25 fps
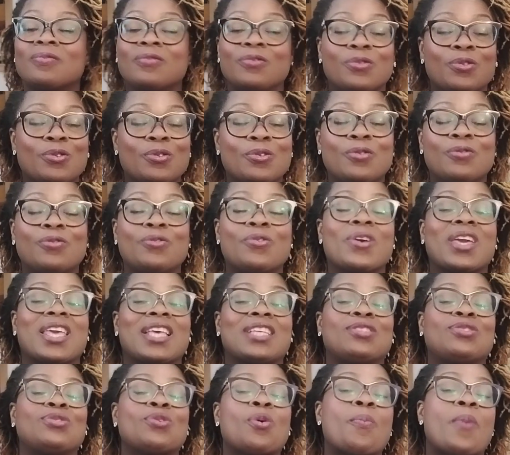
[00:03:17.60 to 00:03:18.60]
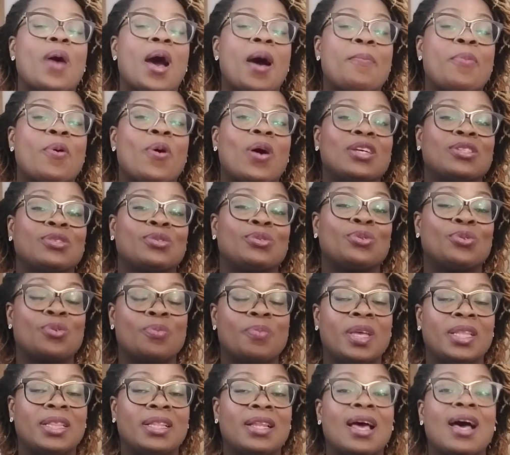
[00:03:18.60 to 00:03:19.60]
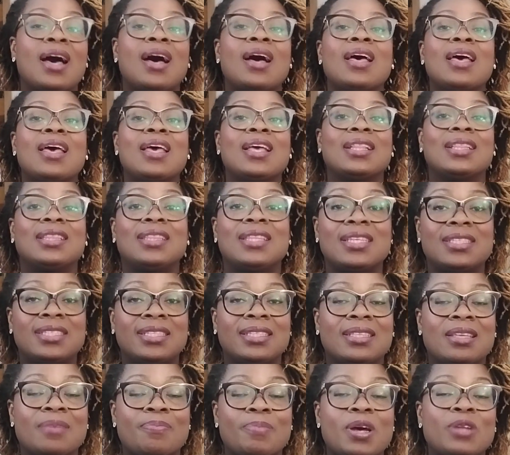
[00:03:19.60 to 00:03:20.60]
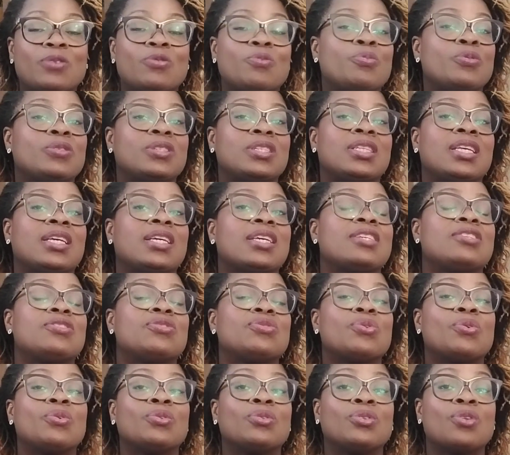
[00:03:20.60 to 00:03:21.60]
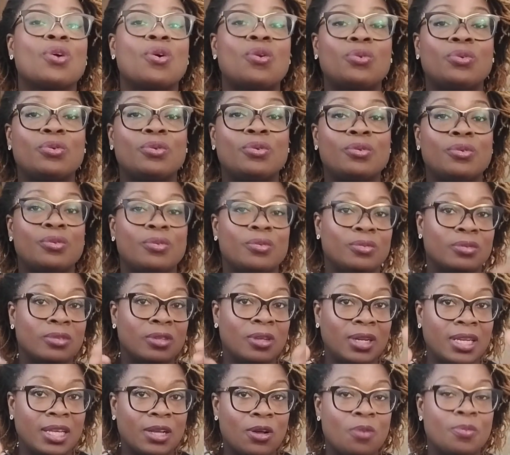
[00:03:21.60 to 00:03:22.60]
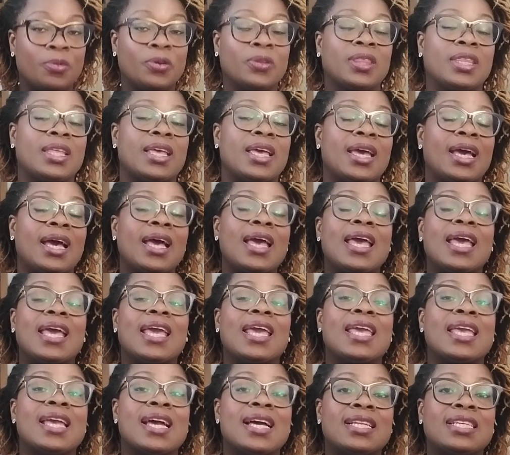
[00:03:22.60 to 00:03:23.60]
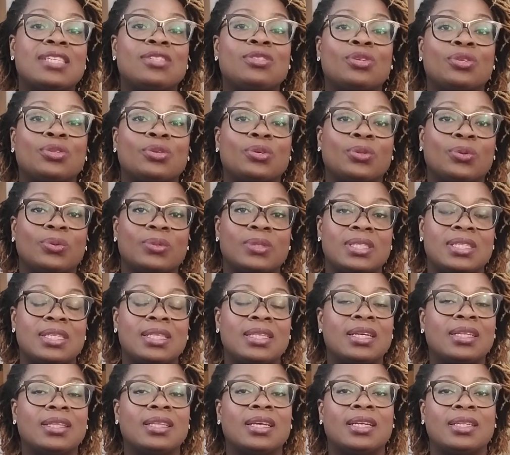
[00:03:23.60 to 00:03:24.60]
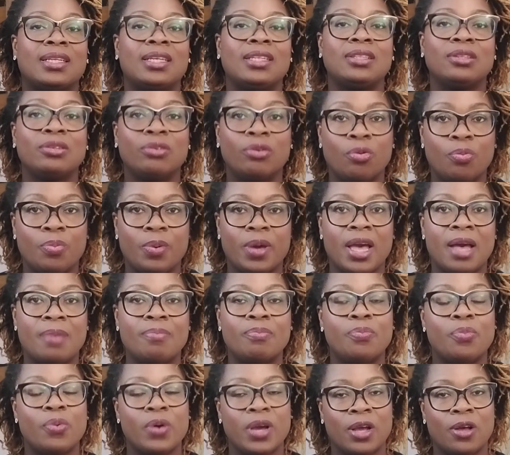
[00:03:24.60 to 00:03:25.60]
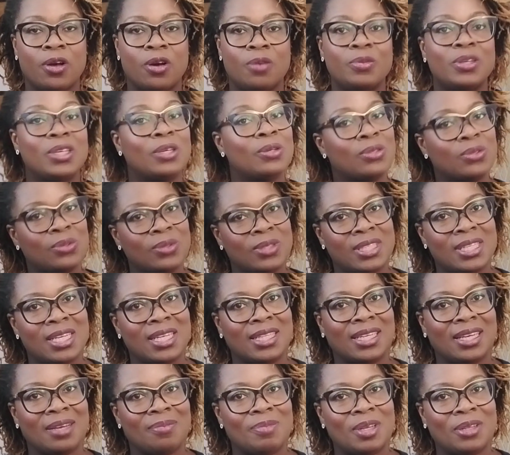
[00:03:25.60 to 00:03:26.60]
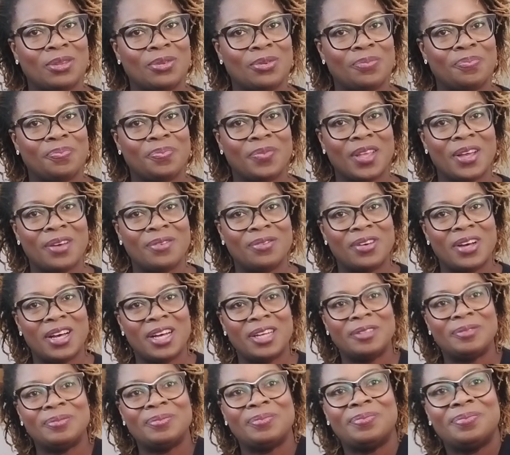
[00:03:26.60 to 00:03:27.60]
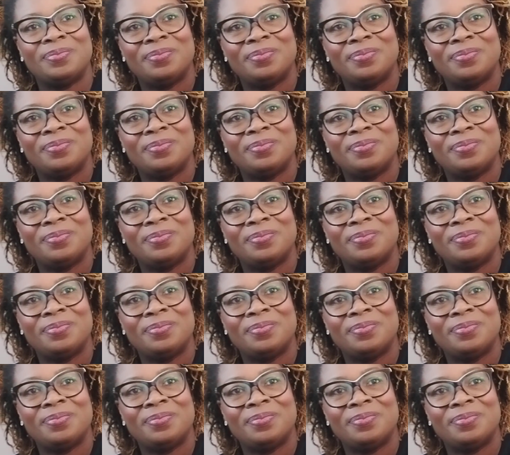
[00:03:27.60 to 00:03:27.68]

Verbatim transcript: vos, questions par rapport à ce domaine-là. N'hésitez pas à nous poser des questions dans, les commentaires et allez sur notre site internet groupcam.com et on se dit à très bientôt. Au revoir.